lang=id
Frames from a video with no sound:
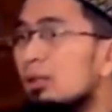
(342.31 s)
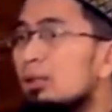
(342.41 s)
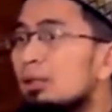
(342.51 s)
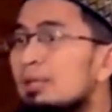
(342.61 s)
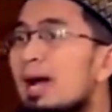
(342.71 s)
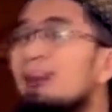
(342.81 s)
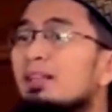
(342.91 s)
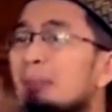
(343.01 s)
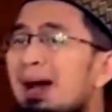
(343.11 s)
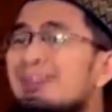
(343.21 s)
Yang
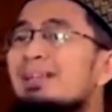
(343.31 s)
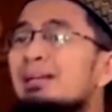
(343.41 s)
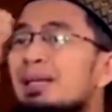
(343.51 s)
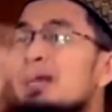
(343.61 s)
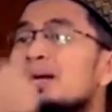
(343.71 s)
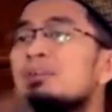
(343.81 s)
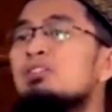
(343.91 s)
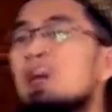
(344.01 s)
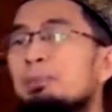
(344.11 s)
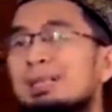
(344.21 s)
terbaik yang telah kami
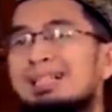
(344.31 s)
siapkan.